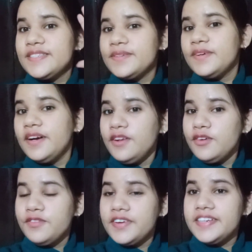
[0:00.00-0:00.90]
सो हेलो
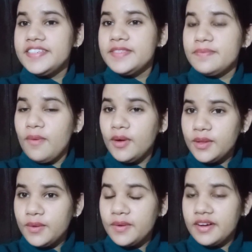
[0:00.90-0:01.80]
फ्रेंड्स
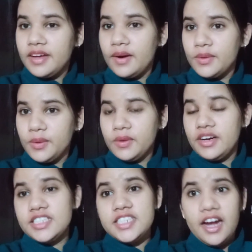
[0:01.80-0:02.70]
बहुत लोगों का डाउट
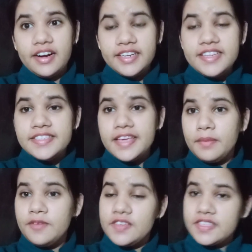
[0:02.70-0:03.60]
होगा स्टार्टिंग से
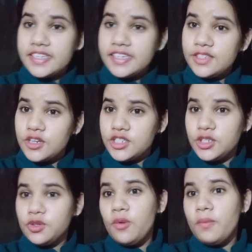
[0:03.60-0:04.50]
हमें फ़िज़िकल
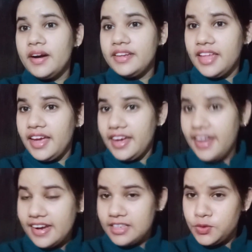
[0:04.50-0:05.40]
एजुकेशन को पढ़ना है
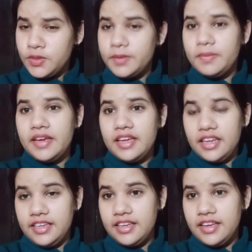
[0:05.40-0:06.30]
क्लास ट्वेल्थ में या
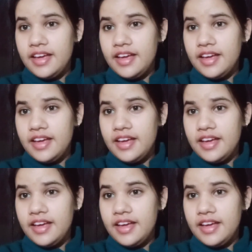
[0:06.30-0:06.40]
नहीं